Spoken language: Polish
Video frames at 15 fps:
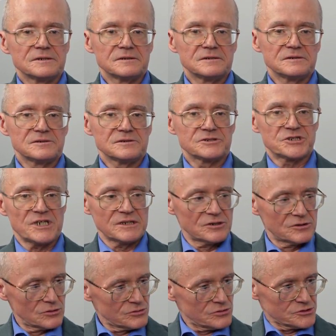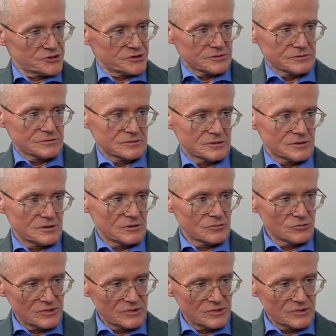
Y, rzadko to się y,